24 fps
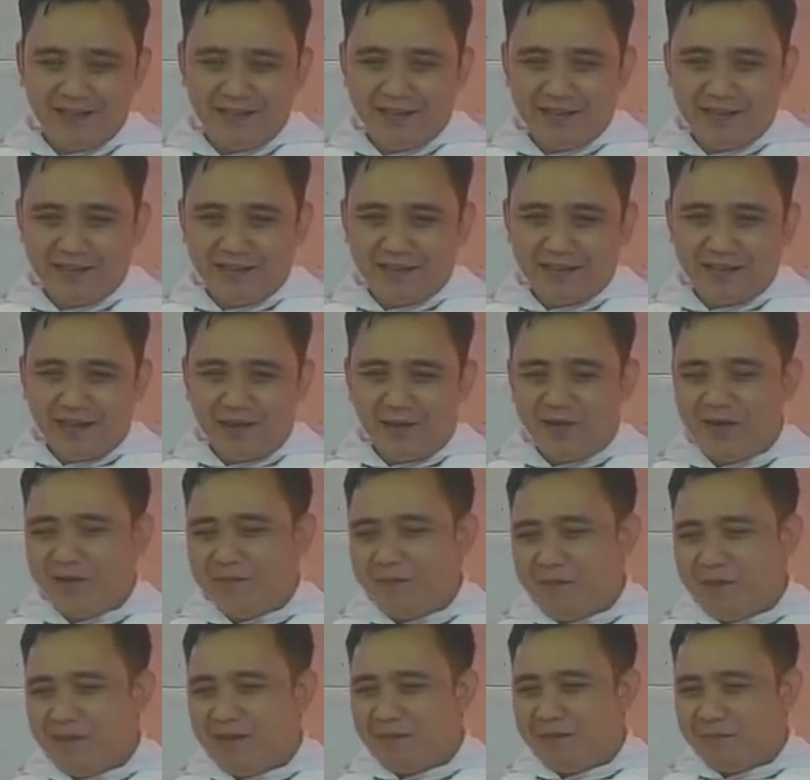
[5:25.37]
Kalau
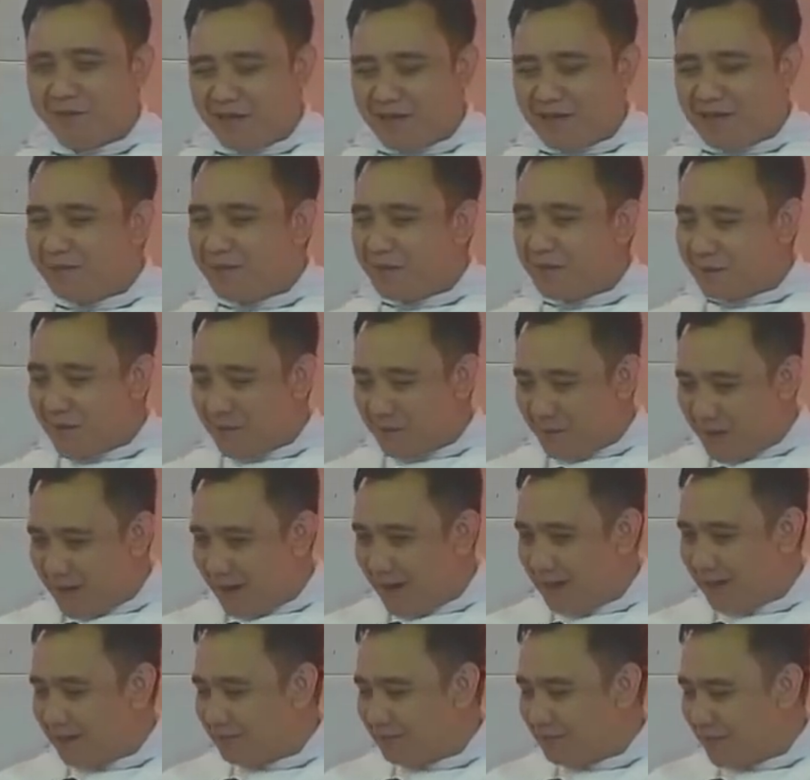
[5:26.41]
dipikir-pikir memang benar
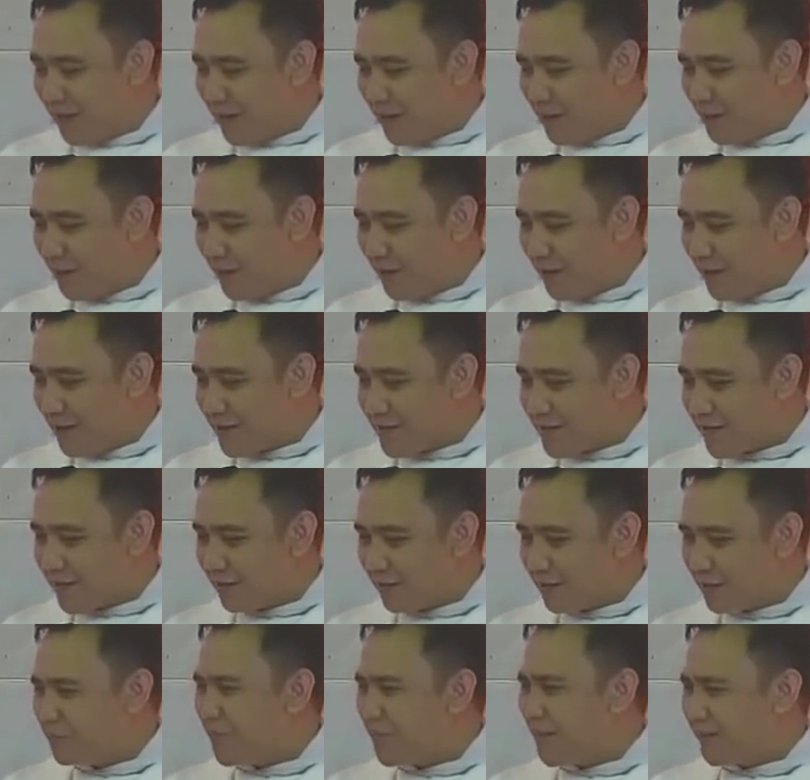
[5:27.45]
bahwa Santo
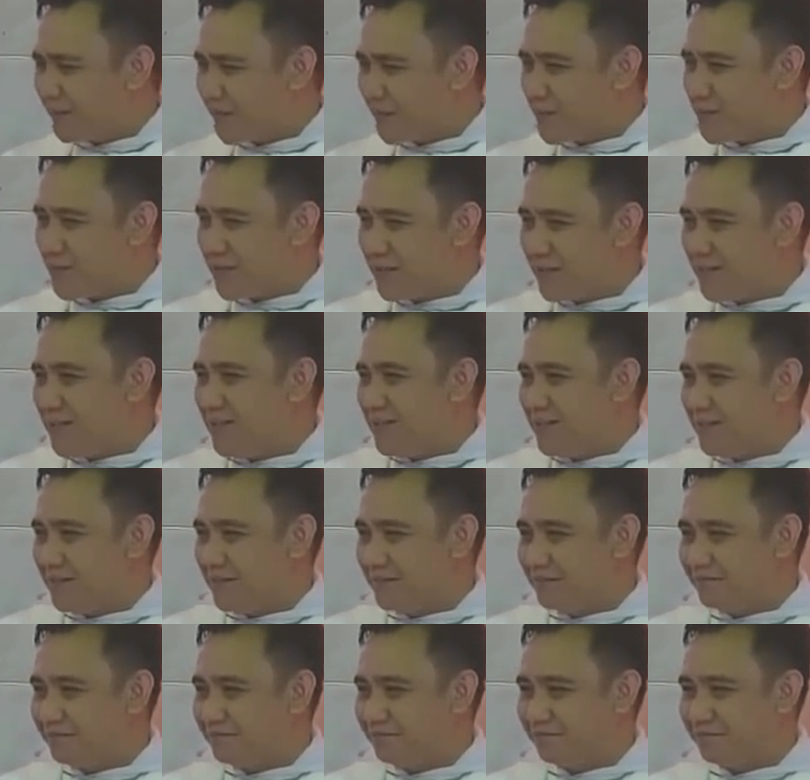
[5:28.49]
Petrus ini
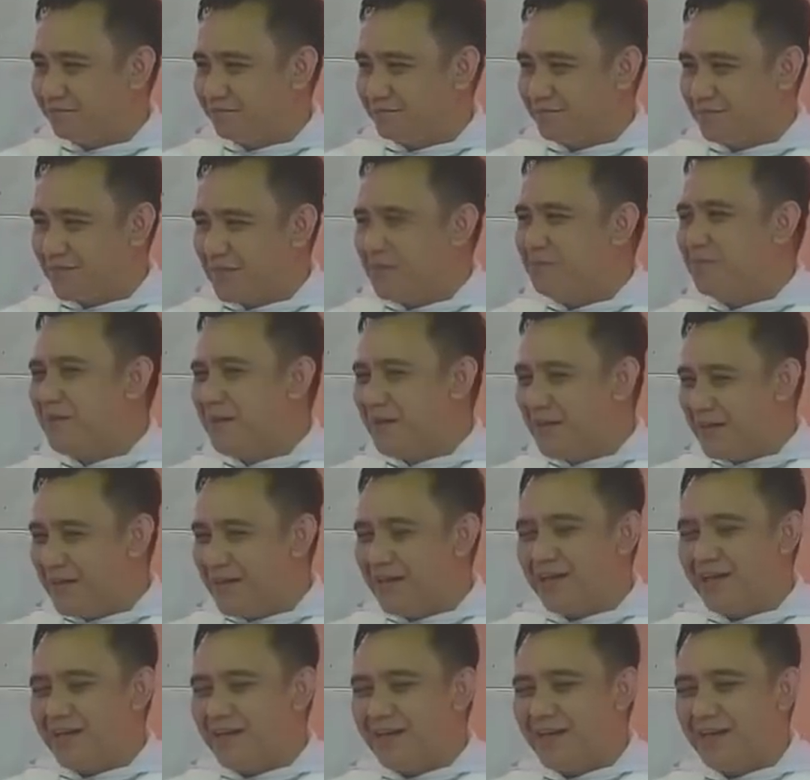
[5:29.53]
dibandingkan
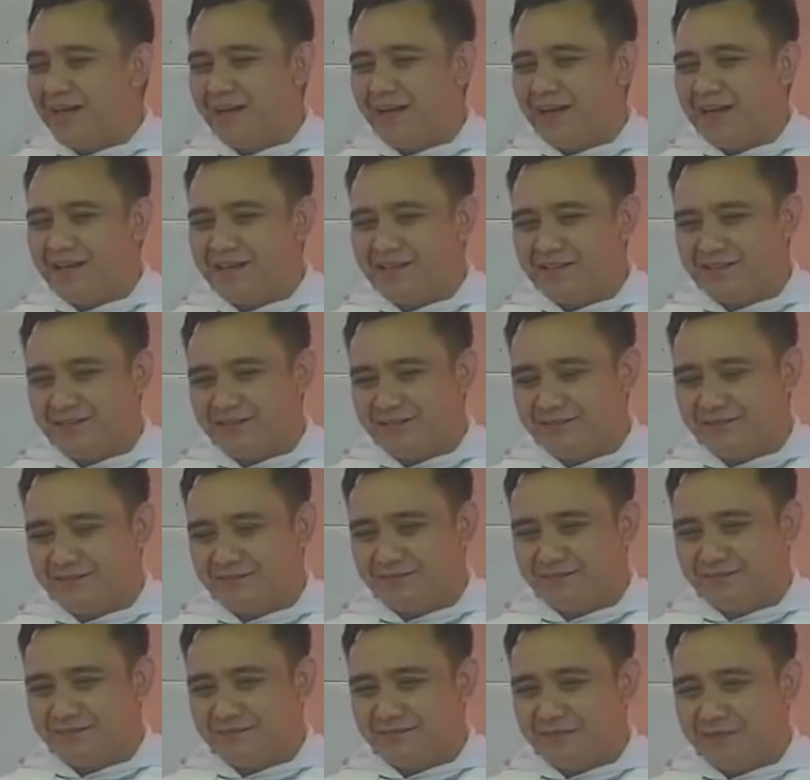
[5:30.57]
yang lain
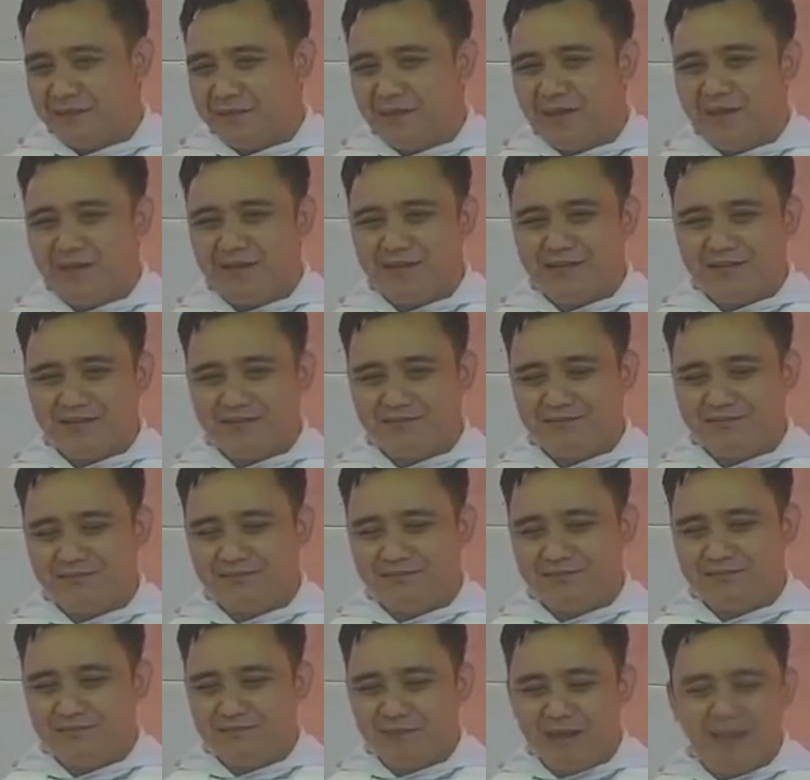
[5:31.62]
memang
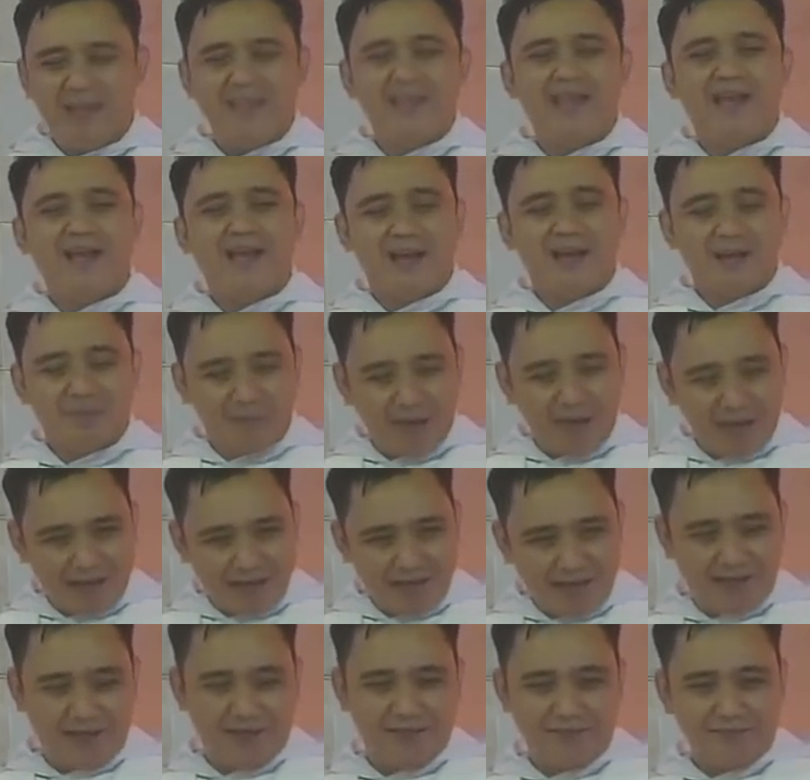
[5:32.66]
banyak
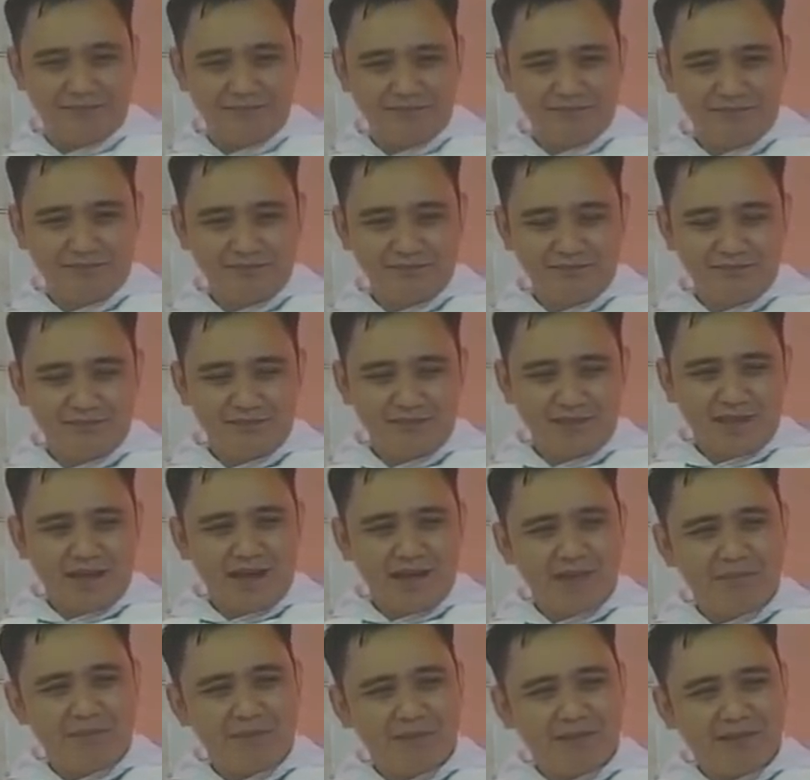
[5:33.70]
kelemahannya.
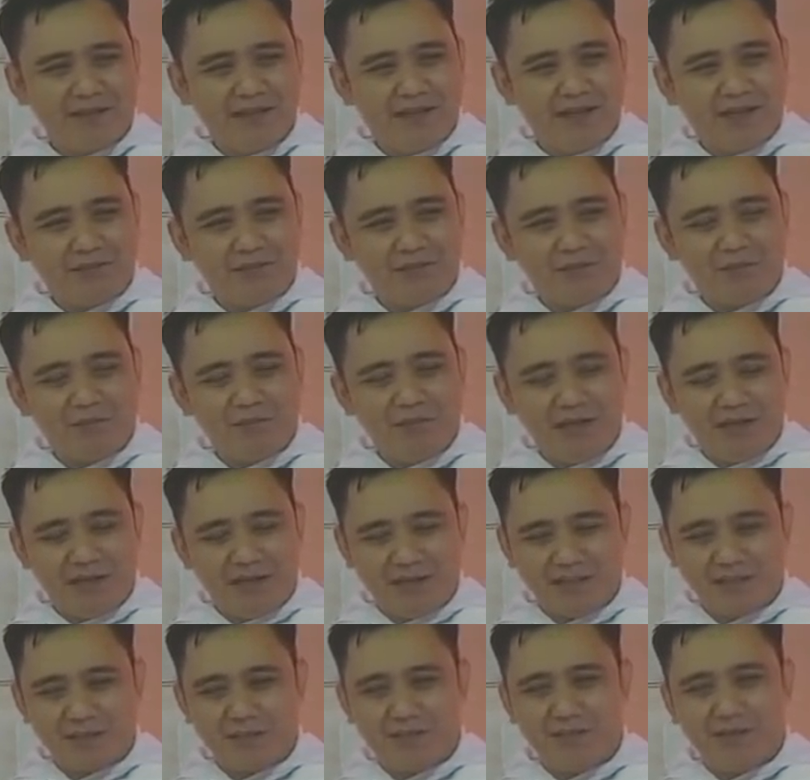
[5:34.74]
Kenapa tidak memilih
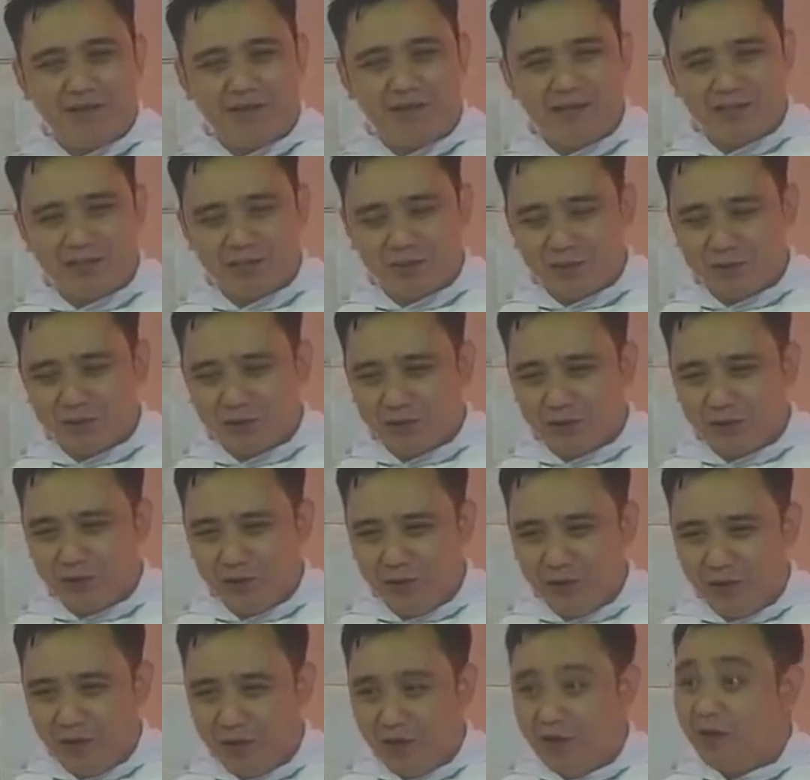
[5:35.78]
sebagai contoh
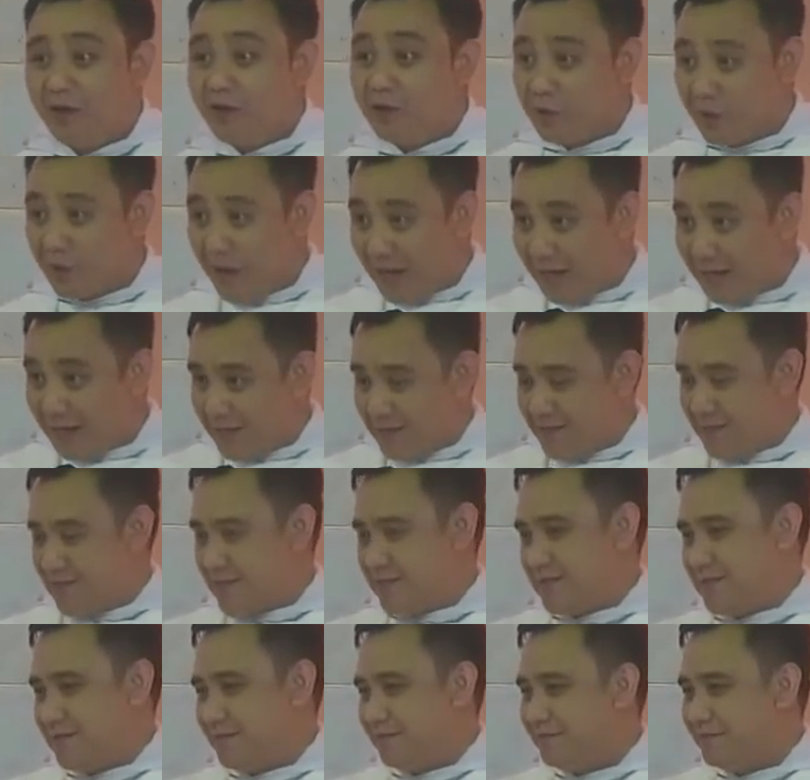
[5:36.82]
Yohanes?
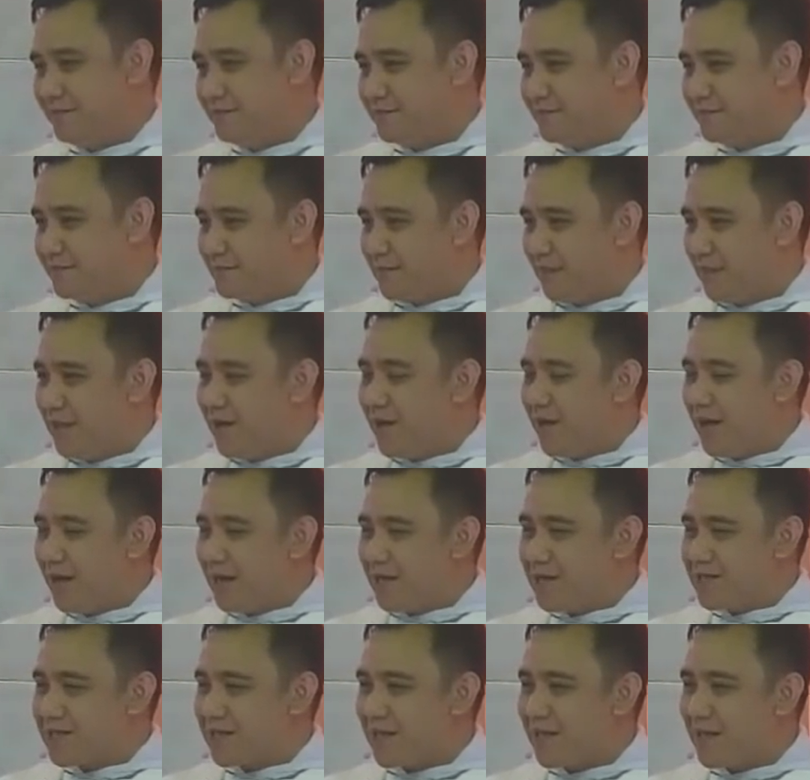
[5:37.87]
Yohanes
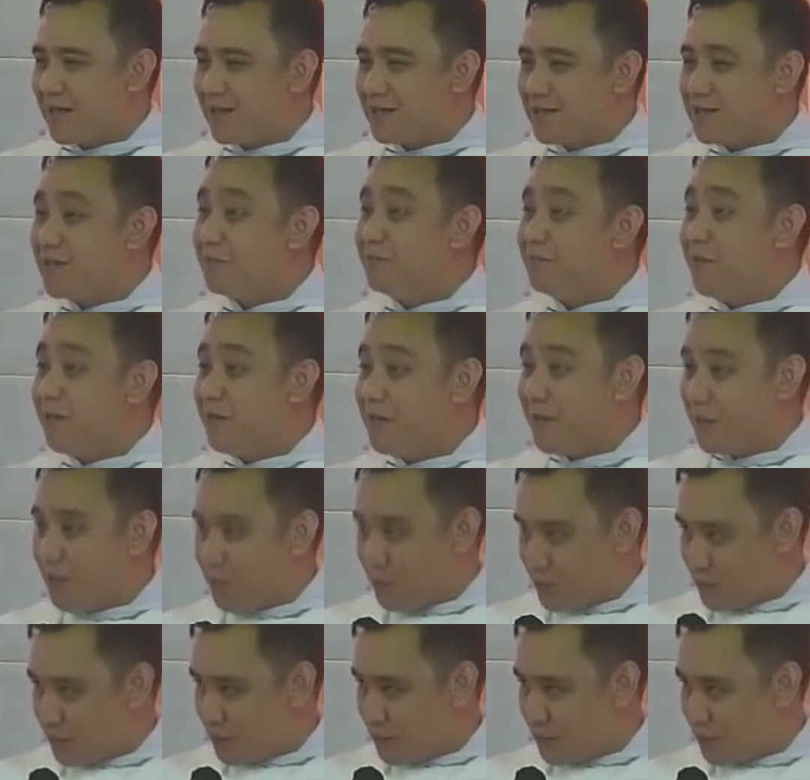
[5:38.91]
anak
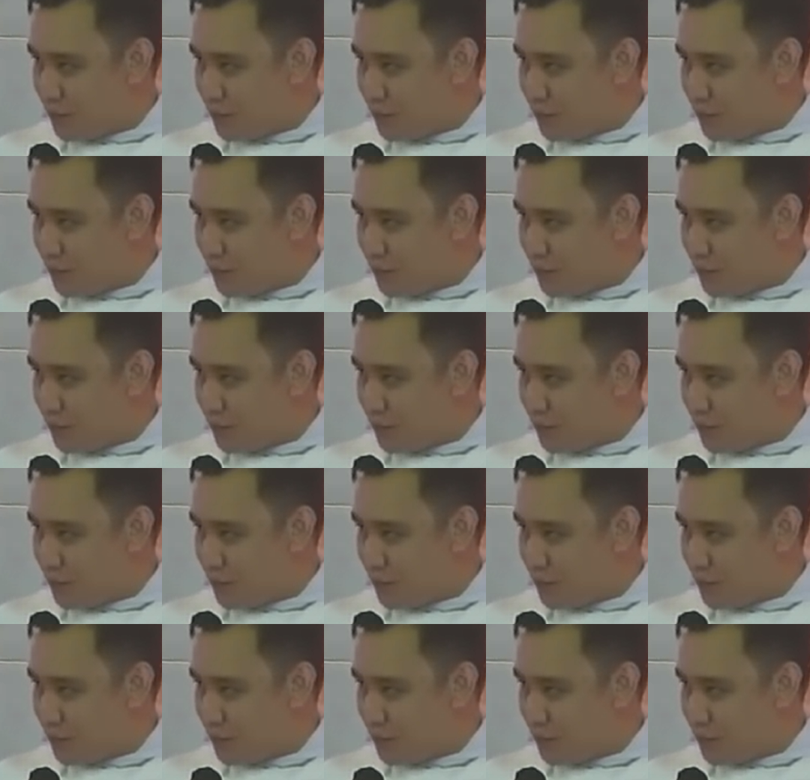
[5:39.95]
Zebedeus.